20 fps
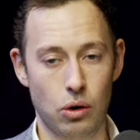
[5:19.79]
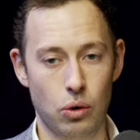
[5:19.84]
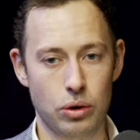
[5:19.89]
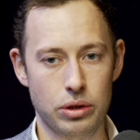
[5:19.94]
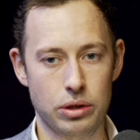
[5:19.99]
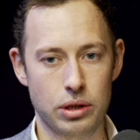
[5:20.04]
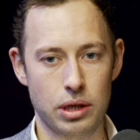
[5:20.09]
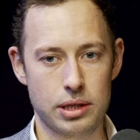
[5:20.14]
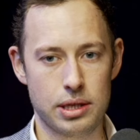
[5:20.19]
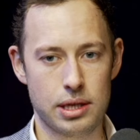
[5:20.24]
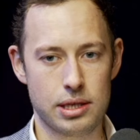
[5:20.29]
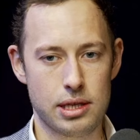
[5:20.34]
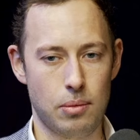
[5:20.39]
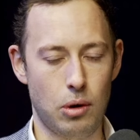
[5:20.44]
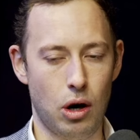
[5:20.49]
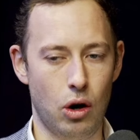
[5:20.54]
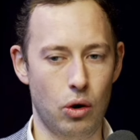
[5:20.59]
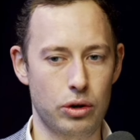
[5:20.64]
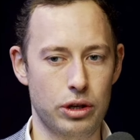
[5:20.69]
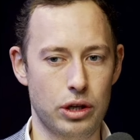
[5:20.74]
Und es ist
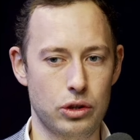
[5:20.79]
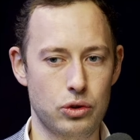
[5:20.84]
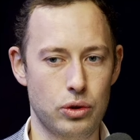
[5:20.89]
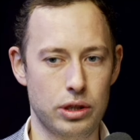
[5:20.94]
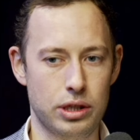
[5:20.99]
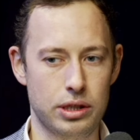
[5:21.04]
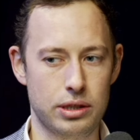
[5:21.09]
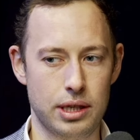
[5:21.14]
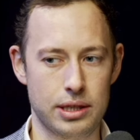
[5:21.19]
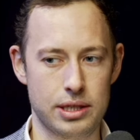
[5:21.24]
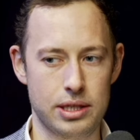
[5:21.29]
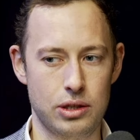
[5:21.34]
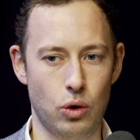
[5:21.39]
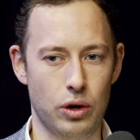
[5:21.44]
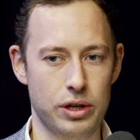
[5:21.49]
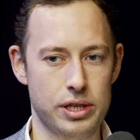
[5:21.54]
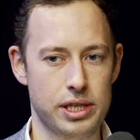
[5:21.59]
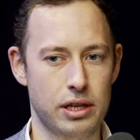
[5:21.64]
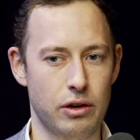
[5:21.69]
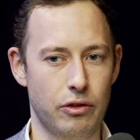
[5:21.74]
aber auch natürlich, dass die
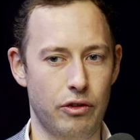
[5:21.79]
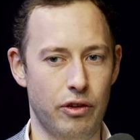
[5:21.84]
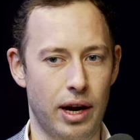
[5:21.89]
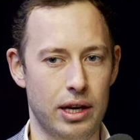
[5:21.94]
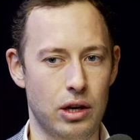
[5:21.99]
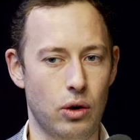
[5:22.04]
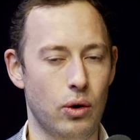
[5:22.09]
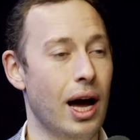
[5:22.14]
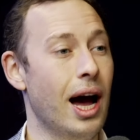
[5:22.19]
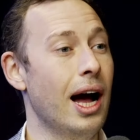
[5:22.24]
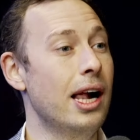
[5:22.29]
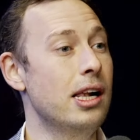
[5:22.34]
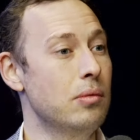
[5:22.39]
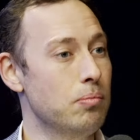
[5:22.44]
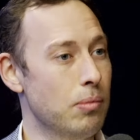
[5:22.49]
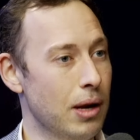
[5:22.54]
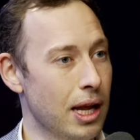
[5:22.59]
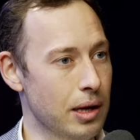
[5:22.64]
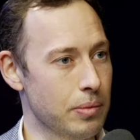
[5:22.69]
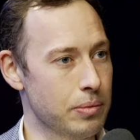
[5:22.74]
äußere Freiheit auch
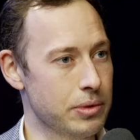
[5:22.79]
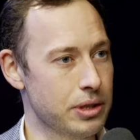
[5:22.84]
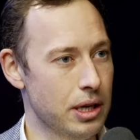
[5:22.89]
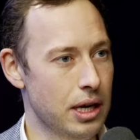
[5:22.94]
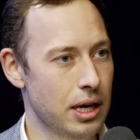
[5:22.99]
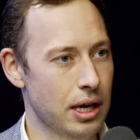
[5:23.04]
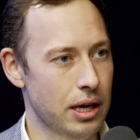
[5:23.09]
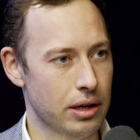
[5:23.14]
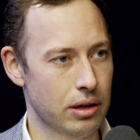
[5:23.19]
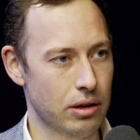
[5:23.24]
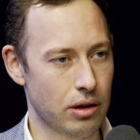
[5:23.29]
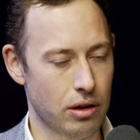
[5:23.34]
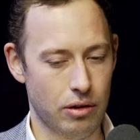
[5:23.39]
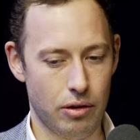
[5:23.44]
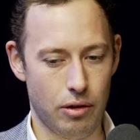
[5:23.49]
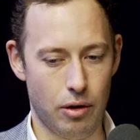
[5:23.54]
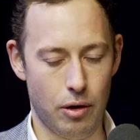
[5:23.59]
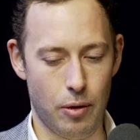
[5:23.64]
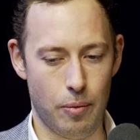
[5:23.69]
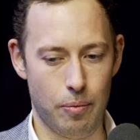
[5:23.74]
erhalten bleibt.
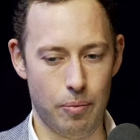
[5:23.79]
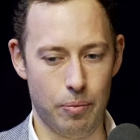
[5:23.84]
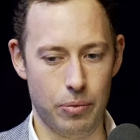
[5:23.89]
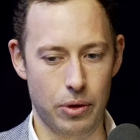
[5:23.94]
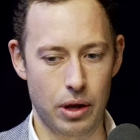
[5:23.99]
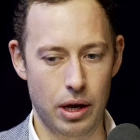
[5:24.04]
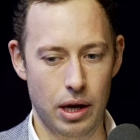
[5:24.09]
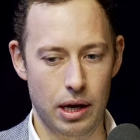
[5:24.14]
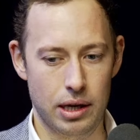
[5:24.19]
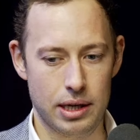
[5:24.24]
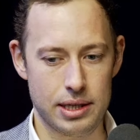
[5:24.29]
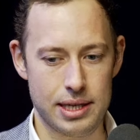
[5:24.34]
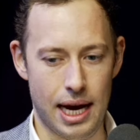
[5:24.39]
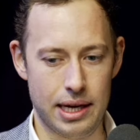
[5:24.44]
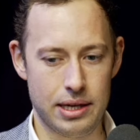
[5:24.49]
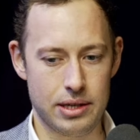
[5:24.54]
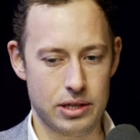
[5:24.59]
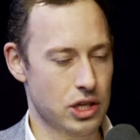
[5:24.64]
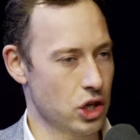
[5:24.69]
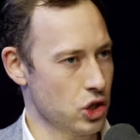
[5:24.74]
Ne, ähm, das
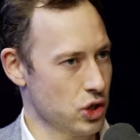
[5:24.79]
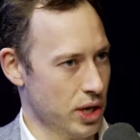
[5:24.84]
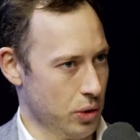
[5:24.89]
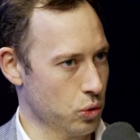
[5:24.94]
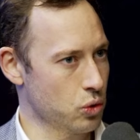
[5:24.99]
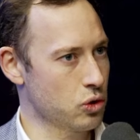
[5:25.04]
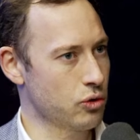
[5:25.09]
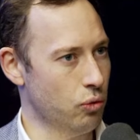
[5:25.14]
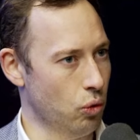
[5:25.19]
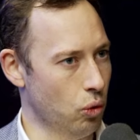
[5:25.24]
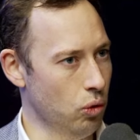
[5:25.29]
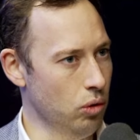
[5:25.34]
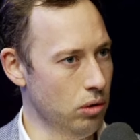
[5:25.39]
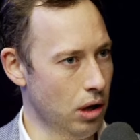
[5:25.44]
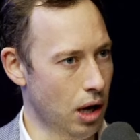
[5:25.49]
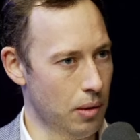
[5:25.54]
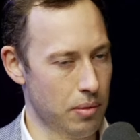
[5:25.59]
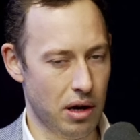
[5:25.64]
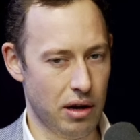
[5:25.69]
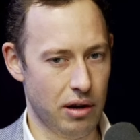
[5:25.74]
eine ist der Status quo,
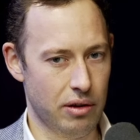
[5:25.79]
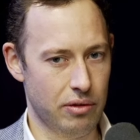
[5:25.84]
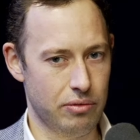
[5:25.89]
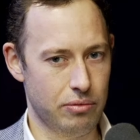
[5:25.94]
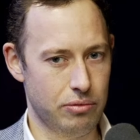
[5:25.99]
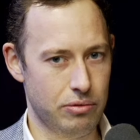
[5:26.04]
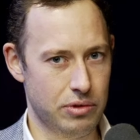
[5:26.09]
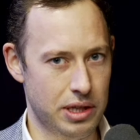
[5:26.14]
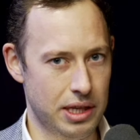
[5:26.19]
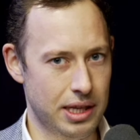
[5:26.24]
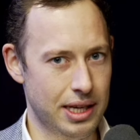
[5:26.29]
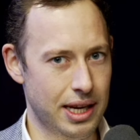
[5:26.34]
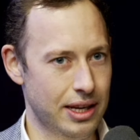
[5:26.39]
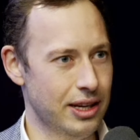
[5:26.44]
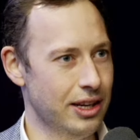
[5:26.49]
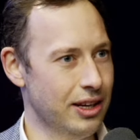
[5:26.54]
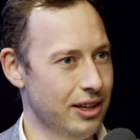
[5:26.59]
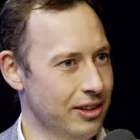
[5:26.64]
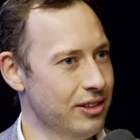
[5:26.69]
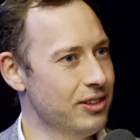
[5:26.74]
aber
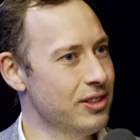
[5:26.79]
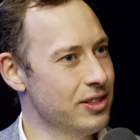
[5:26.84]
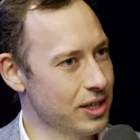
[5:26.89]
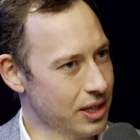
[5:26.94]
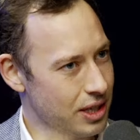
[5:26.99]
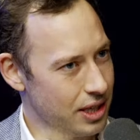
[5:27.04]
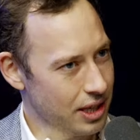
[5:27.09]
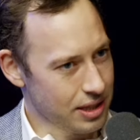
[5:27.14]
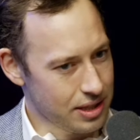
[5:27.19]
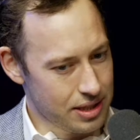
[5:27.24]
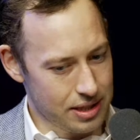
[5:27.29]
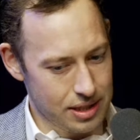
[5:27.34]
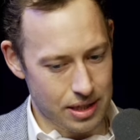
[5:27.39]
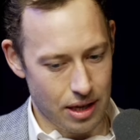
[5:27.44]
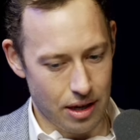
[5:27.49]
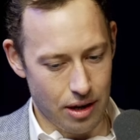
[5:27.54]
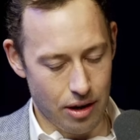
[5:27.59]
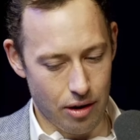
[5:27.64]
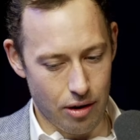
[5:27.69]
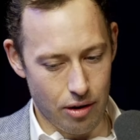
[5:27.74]
diejenigen, die sich jetzt
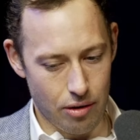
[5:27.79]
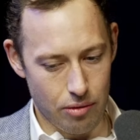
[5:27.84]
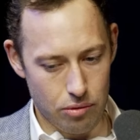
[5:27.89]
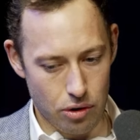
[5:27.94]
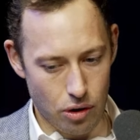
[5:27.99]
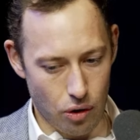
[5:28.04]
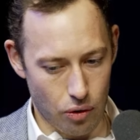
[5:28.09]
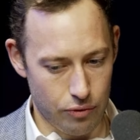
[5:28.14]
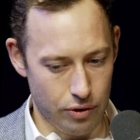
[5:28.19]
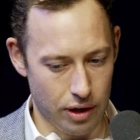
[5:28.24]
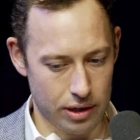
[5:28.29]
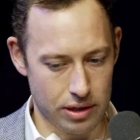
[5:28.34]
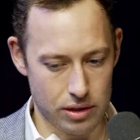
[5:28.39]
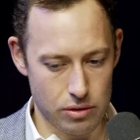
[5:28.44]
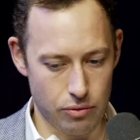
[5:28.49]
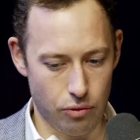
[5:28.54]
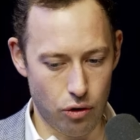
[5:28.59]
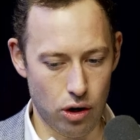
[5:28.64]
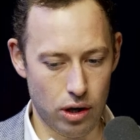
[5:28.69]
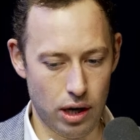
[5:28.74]
äh, hier auch vielleicht
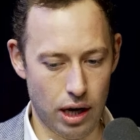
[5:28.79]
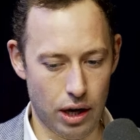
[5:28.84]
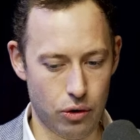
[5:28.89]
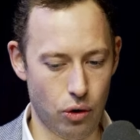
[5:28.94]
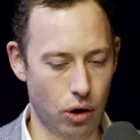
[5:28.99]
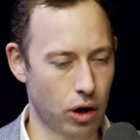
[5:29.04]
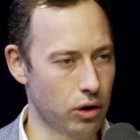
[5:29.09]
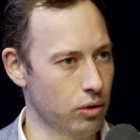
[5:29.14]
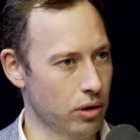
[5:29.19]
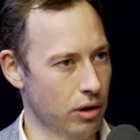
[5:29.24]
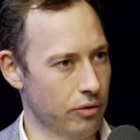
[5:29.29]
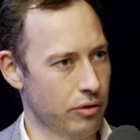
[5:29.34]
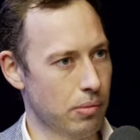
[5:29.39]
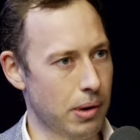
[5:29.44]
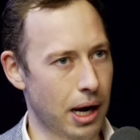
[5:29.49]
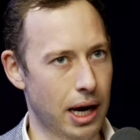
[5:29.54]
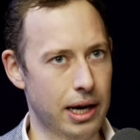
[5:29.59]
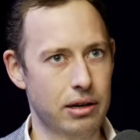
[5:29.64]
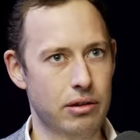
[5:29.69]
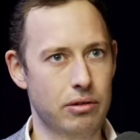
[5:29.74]
diese Folge anhören oder wir
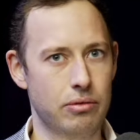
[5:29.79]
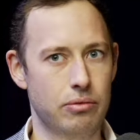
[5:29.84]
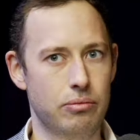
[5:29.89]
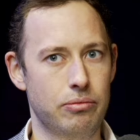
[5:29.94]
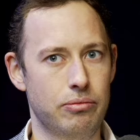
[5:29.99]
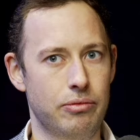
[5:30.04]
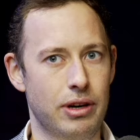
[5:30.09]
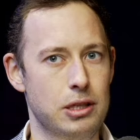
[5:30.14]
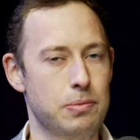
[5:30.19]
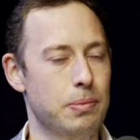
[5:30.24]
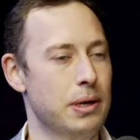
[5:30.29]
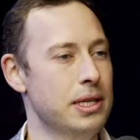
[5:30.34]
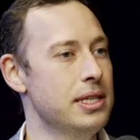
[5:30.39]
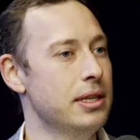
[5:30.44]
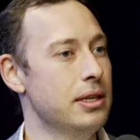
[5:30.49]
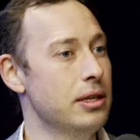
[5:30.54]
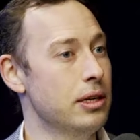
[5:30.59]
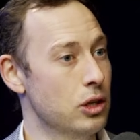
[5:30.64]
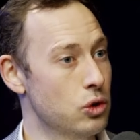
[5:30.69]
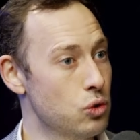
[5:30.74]
beide, was
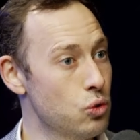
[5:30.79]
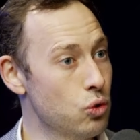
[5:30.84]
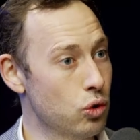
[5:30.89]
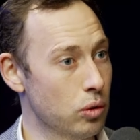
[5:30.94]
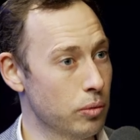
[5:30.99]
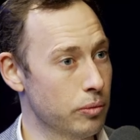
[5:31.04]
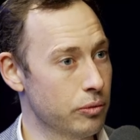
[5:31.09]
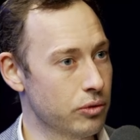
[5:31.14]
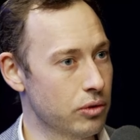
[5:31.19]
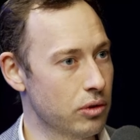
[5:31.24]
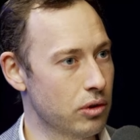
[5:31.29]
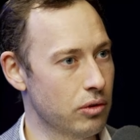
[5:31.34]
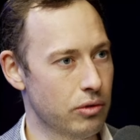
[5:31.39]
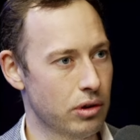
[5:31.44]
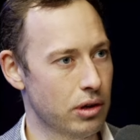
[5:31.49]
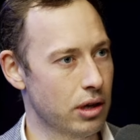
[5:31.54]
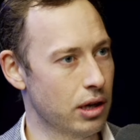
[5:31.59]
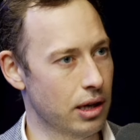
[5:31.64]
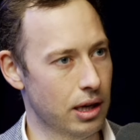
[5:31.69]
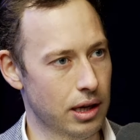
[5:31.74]
passiert in der Zukunft? Ne?
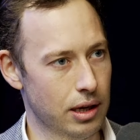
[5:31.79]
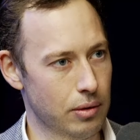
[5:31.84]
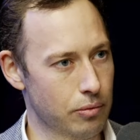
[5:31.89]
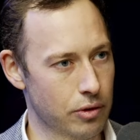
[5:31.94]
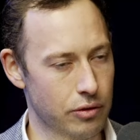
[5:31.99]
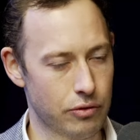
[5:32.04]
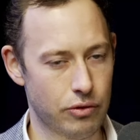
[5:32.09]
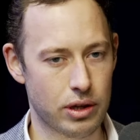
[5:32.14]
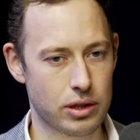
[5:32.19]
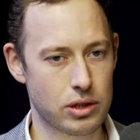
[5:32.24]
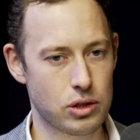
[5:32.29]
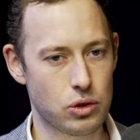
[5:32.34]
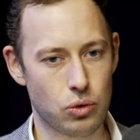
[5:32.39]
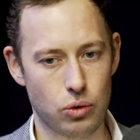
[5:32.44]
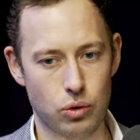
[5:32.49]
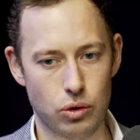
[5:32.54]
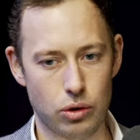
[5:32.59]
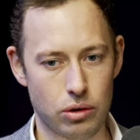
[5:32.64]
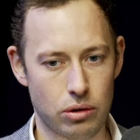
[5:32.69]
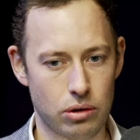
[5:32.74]
Wir erleben
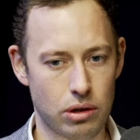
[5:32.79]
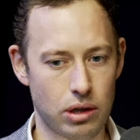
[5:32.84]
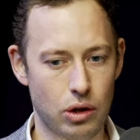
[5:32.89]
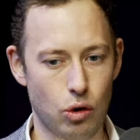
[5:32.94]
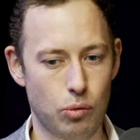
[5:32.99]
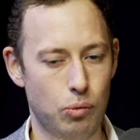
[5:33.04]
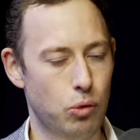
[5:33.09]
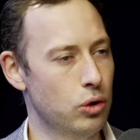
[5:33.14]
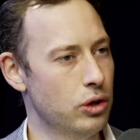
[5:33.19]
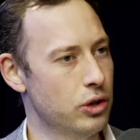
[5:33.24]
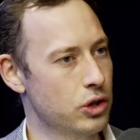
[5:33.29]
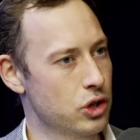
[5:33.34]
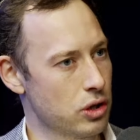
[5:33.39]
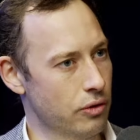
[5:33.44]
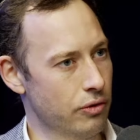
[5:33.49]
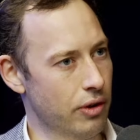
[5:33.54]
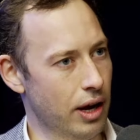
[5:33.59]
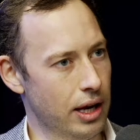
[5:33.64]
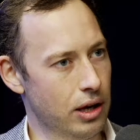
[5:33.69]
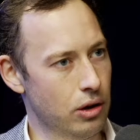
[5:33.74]
Inflation,
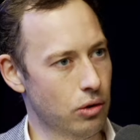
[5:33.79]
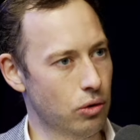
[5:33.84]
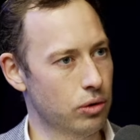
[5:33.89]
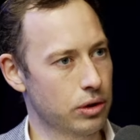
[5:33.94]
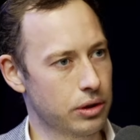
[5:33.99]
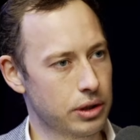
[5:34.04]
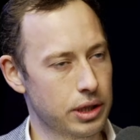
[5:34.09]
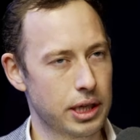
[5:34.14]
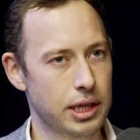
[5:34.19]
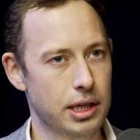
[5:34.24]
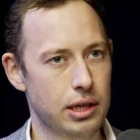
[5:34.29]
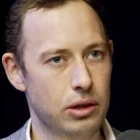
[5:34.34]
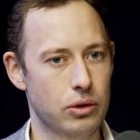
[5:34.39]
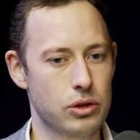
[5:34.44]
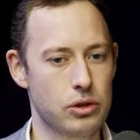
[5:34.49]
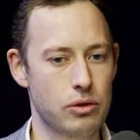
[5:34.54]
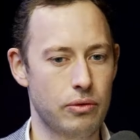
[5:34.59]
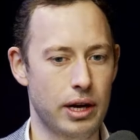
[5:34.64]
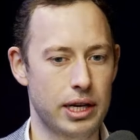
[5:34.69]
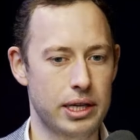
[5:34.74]
geopolitische Veränderungen, Kriege und
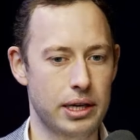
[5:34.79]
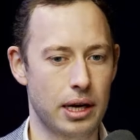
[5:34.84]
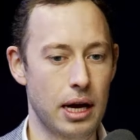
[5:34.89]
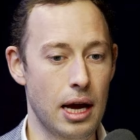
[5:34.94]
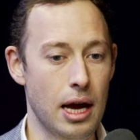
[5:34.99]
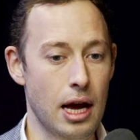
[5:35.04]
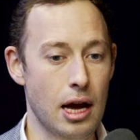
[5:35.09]
so weiter.